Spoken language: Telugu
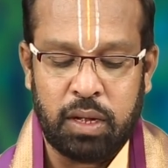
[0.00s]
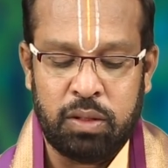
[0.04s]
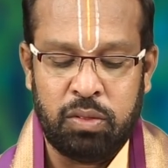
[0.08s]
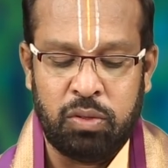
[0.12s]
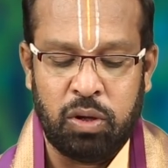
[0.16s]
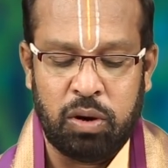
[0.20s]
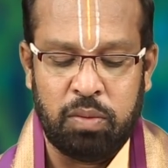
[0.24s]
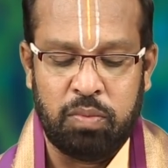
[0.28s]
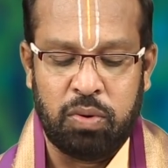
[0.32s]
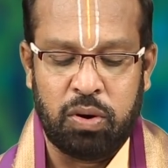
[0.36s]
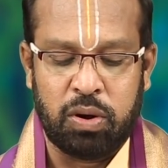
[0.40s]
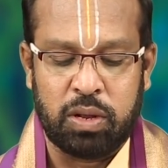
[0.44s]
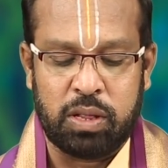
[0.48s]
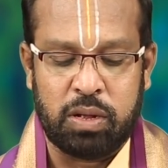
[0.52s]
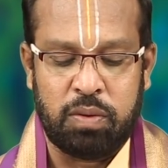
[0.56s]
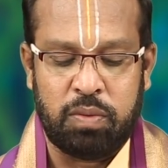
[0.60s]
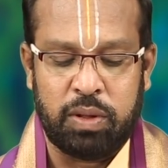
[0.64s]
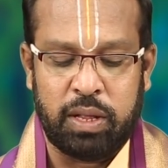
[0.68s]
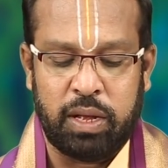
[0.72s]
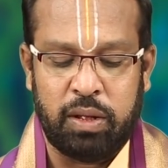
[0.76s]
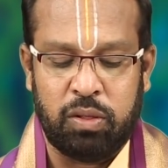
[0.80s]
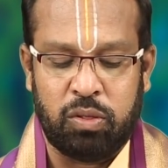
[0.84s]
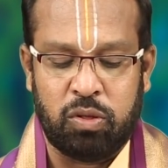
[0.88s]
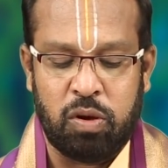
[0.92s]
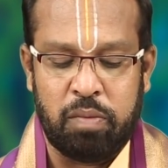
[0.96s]
దుర్ముహూర్తం
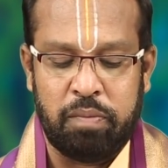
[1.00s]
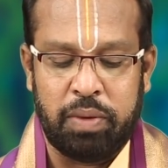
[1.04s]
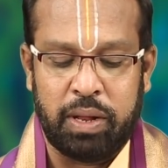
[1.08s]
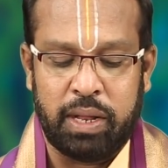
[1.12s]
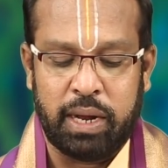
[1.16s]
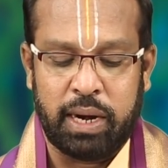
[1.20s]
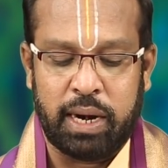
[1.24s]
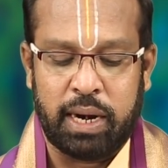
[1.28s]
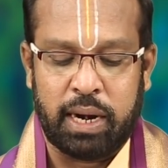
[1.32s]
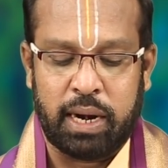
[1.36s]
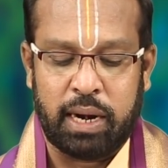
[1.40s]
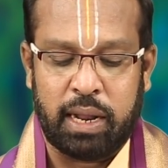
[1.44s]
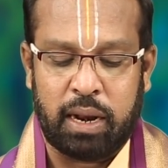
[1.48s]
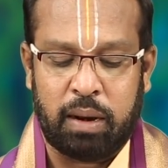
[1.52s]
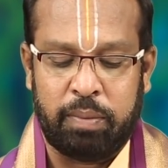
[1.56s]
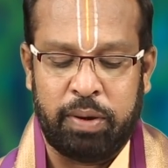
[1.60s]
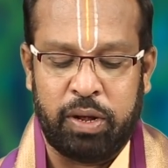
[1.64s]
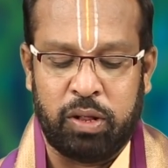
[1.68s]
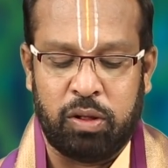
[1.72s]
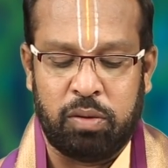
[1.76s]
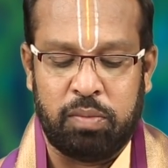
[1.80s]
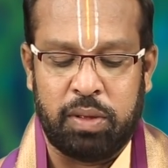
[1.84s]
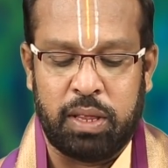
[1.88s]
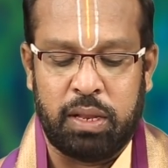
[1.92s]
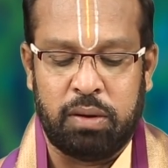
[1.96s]
ఉదయం తొమ్మిది గంటల
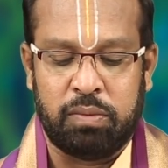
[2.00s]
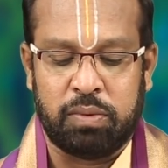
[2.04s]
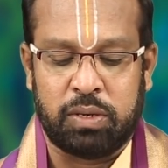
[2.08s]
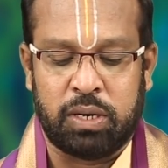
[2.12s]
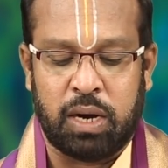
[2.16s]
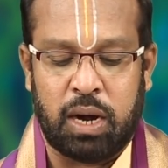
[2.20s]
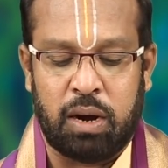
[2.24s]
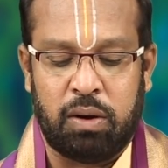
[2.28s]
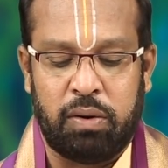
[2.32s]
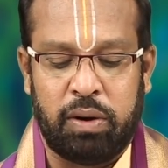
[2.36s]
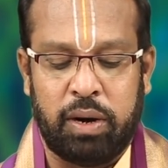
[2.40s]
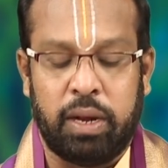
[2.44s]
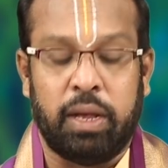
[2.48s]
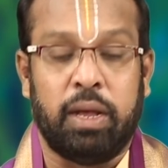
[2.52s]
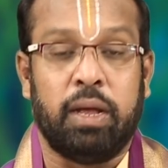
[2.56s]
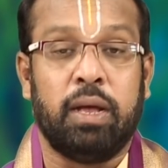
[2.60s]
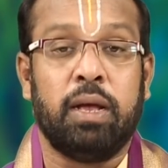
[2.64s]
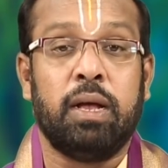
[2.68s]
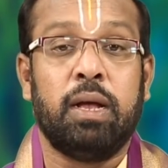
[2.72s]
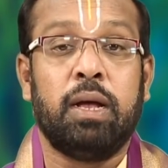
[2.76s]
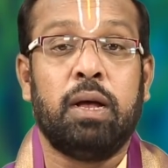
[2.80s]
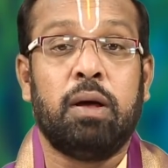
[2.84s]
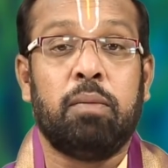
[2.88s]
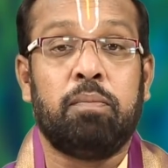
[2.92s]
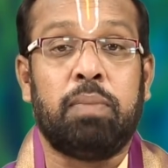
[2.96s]
నలభై తొమ్మిది నిమిషాల నుండి
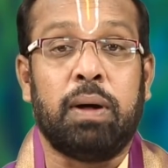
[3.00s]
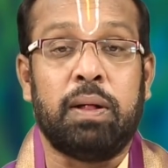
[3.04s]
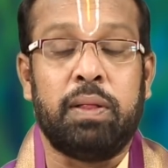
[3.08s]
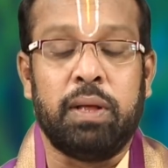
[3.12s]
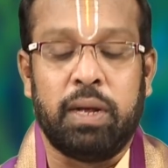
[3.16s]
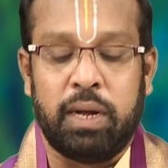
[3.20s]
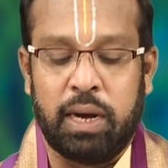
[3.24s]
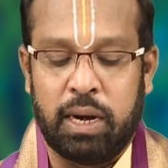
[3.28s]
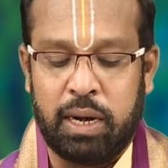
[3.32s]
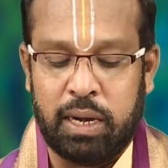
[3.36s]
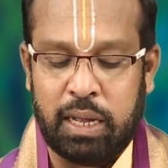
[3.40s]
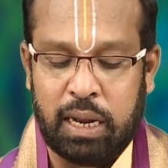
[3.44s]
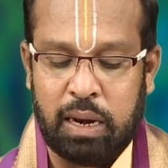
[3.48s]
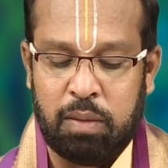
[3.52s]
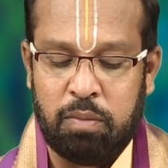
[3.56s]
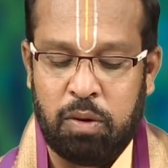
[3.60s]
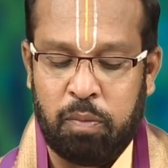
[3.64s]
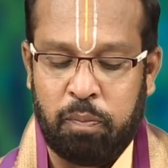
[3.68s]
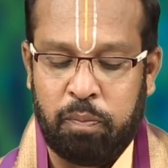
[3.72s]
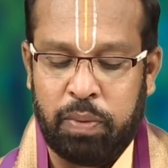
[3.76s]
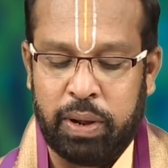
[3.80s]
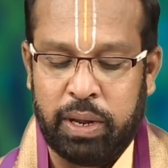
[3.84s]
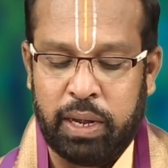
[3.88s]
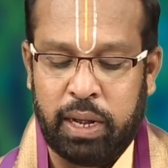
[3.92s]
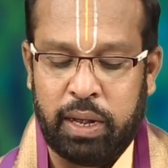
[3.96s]
పది గంటల
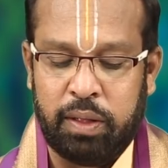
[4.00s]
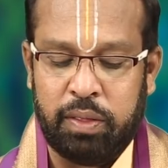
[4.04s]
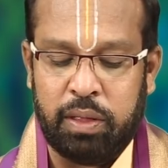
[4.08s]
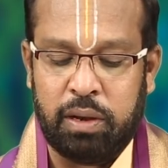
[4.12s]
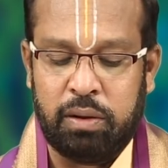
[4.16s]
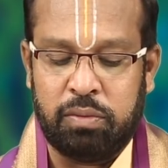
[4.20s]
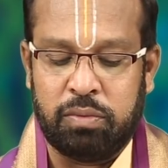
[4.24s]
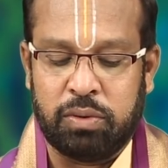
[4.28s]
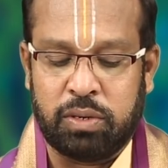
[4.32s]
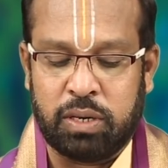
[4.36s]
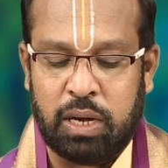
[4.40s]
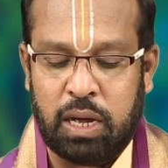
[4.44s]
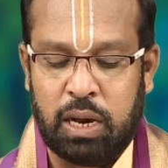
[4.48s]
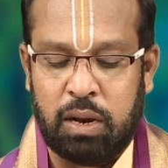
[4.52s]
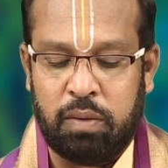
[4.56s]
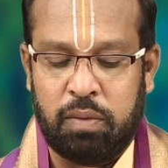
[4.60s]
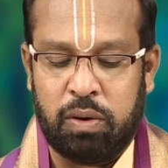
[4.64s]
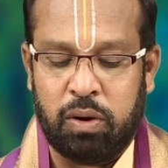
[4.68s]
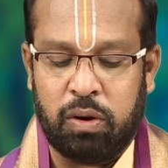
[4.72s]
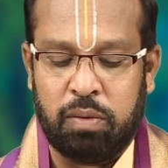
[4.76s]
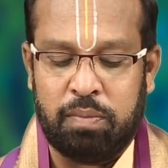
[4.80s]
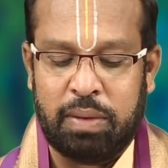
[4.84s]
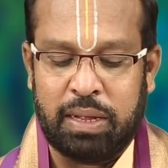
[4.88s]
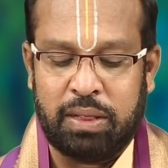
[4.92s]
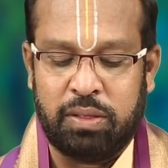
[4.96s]
ముప్పై ఐదు నిమిషాల
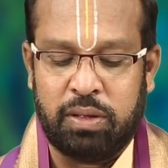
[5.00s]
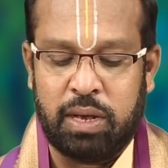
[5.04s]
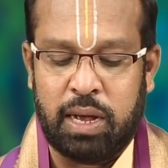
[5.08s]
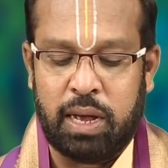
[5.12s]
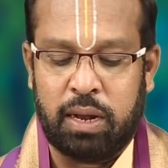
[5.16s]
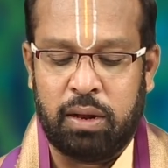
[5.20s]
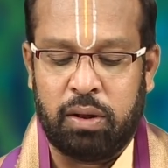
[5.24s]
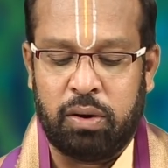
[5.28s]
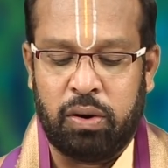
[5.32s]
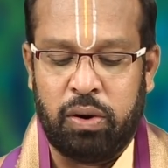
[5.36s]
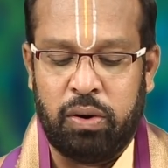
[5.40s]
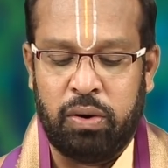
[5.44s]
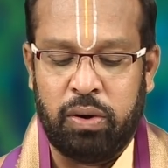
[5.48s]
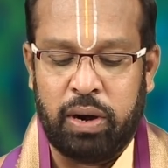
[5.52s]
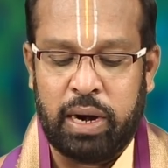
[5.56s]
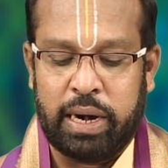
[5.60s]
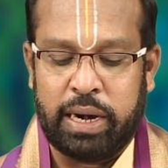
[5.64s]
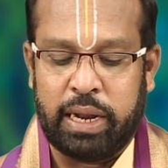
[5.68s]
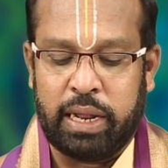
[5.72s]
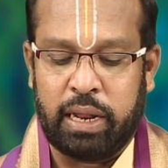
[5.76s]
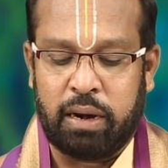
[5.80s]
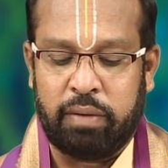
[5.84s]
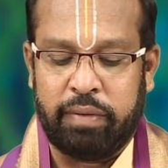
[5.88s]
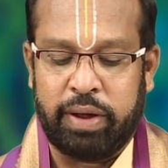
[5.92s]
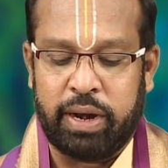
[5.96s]
వరకు మధ్యాహ్నం రెండు
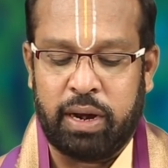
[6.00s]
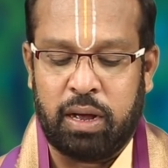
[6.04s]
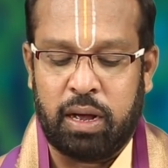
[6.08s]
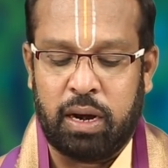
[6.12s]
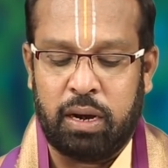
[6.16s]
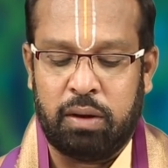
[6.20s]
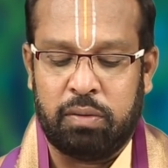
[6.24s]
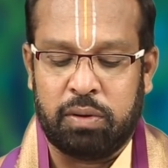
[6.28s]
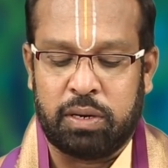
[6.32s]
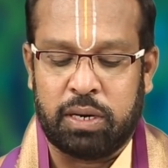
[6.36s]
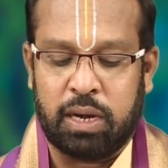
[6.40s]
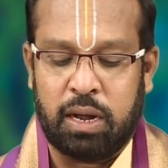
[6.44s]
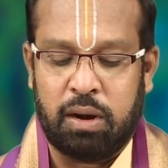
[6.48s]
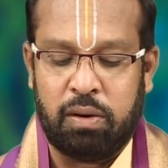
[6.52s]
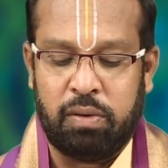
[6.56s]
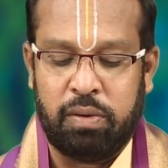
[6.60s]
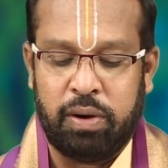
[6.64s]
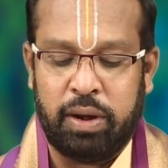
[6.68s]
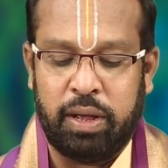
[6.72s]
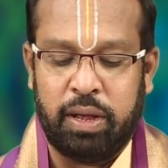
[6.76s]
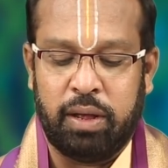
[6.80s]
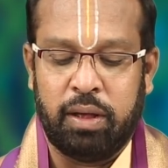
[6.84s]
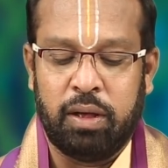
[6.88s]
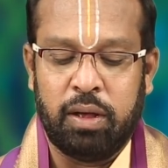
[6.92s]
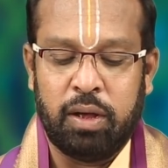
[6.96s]
గంటల ఇరవై నాలుగు నిమిషాల
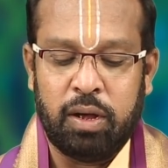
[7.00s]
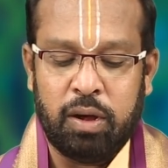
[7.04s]
నుండి